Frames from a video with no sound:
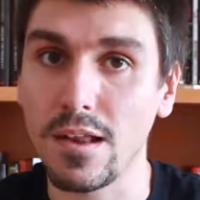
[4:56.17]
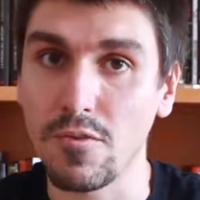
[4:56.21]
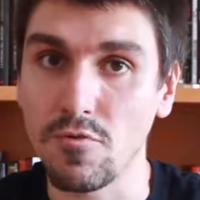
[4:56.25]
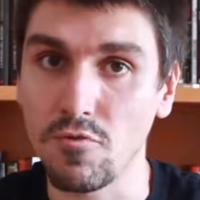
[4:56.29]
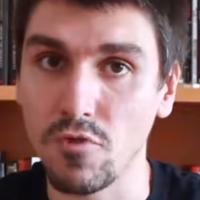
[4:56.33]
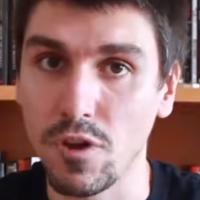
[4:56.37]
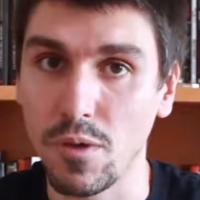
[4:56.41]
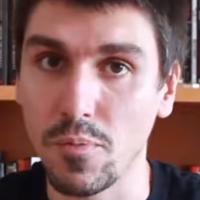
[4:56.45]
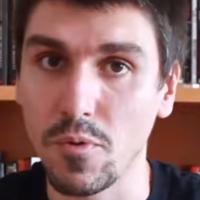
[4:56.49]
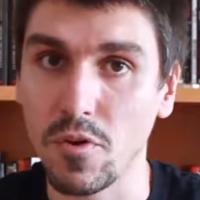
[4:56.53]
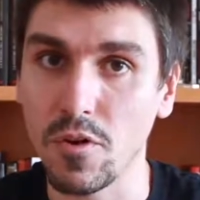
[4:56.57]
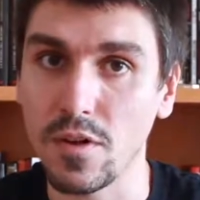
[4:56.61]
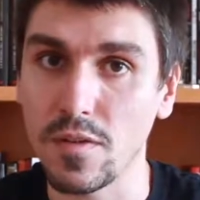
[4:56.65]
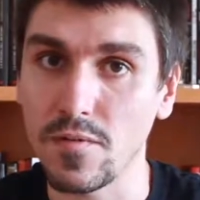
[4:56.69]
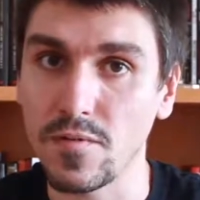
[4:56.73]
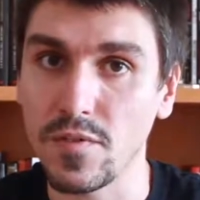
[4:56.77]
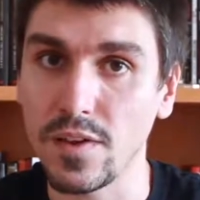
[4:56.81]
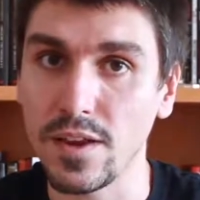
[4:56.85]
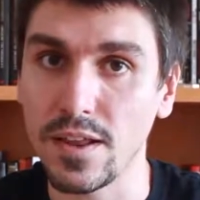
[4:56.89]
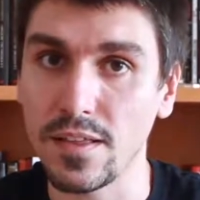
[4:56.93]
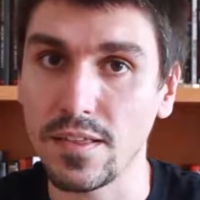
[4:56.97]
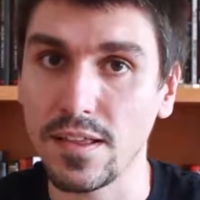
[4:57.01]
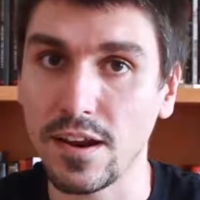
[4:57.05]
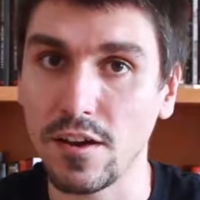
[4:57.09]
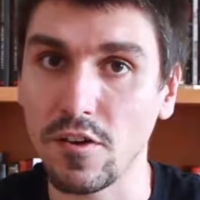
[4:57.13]
nuevo
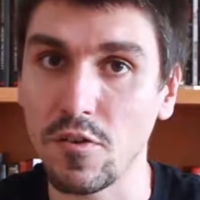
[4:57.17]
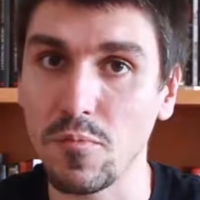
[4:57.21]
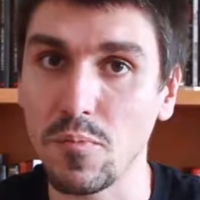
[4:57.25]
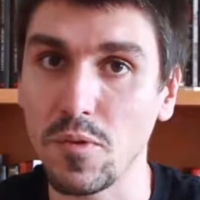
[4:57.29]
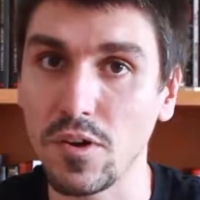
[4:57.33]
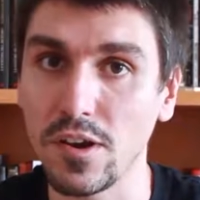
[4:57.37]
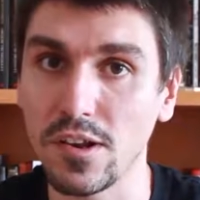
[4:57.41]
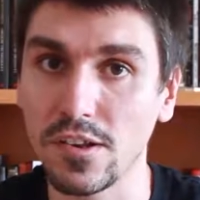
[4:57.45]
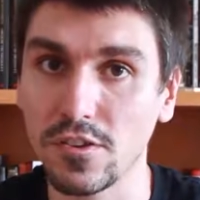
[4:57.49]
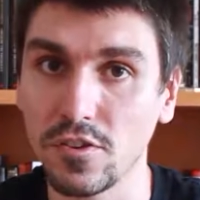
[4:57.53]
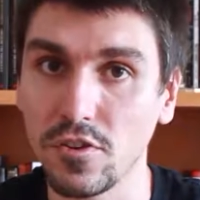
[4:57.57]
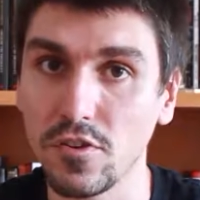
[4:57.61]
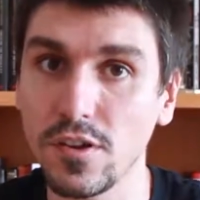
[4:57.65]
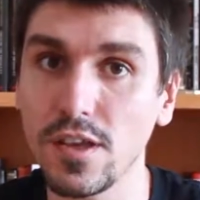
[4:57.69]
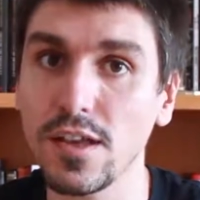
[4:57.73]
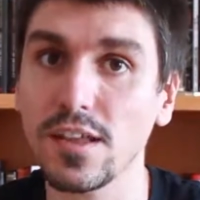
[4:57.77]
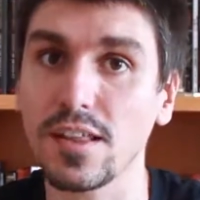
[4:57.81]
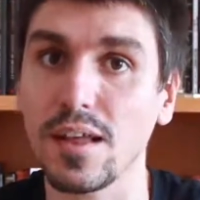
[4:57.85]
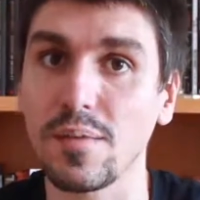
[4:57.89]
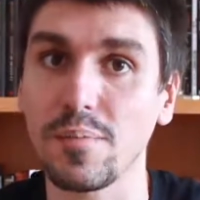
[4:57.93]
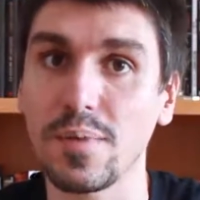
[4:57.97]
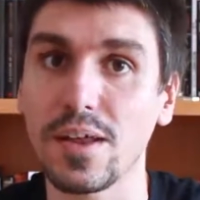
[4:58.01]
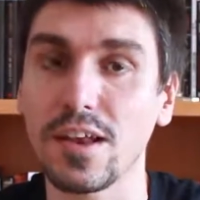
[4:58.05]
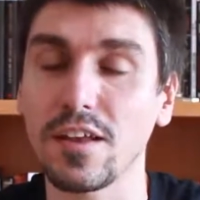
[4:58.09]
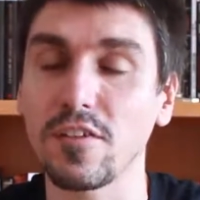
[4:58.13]
Infinite Dragon Ball Story, que
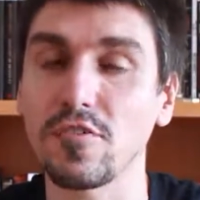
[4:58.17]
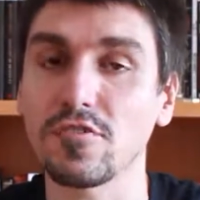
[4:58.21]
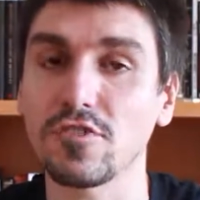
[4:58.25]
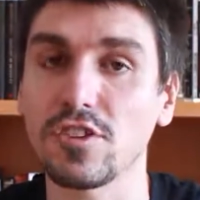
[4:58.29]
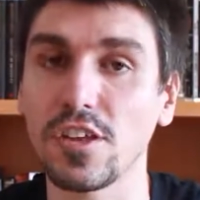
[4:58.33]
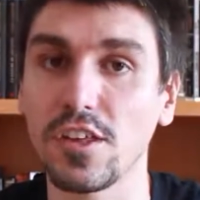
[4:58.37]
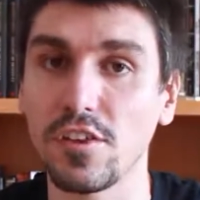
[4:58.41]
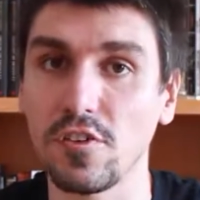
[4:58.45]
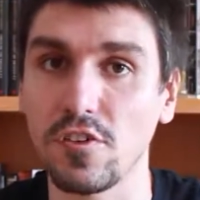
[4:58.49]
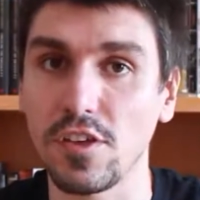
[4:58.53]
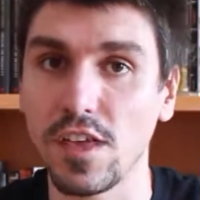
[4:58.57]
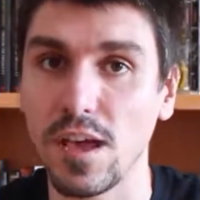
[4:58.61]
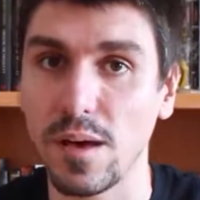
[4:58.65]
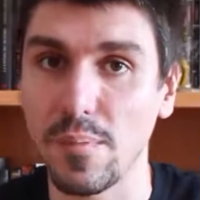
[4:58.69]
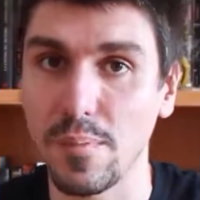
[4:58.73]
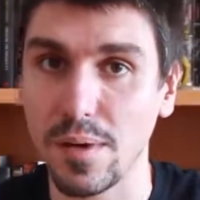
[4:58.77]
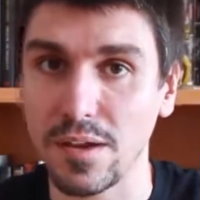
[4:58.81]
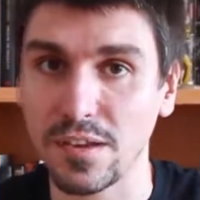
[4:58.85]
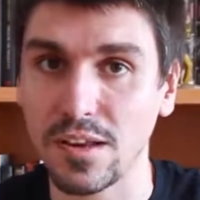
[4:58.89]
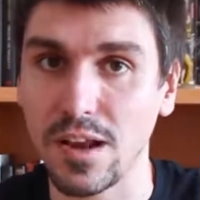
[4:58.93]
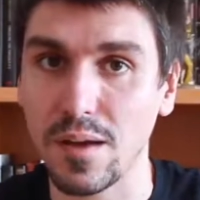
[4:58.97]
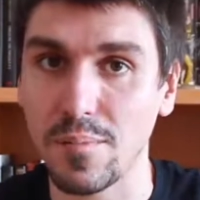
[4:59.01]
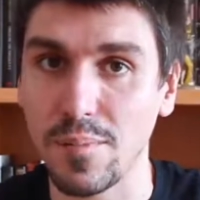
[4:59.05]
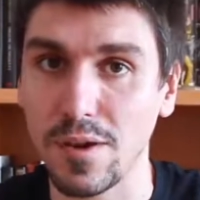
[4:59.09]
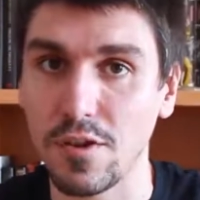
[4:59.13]
también he conseguido ya
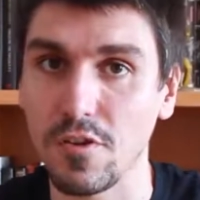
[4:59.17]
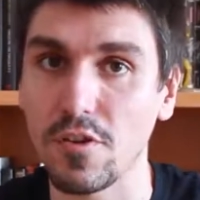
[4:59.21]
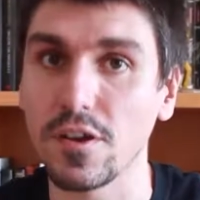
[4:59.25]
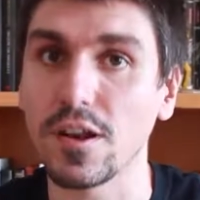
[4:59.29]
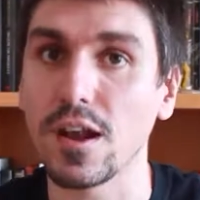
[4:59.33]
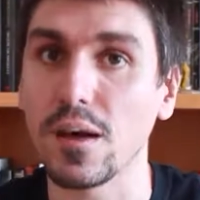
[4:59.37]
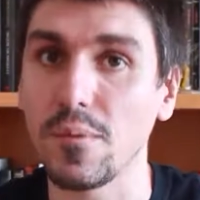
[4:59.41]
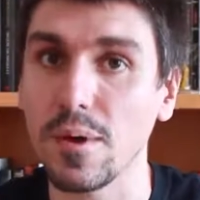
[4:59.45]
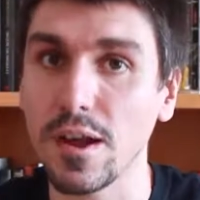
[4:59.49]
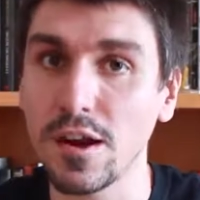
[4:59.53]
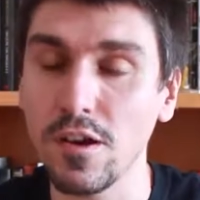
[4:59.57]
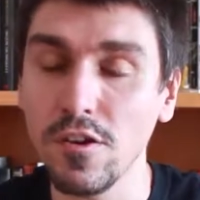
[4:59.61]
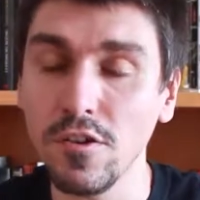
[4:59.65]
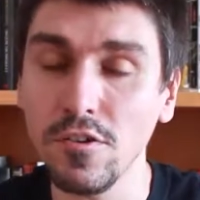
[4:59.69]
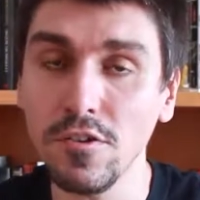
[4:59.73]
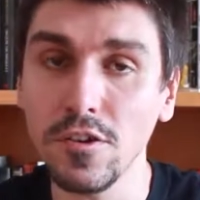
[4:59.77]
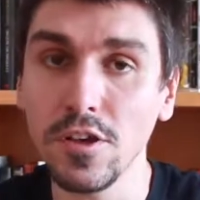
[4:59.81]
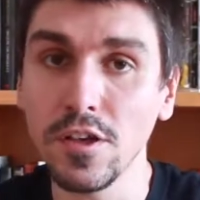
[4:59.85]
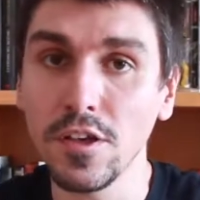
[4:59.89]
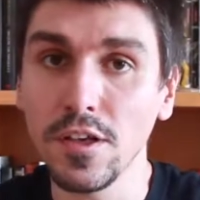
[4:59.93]
pasármelo y grabarlo.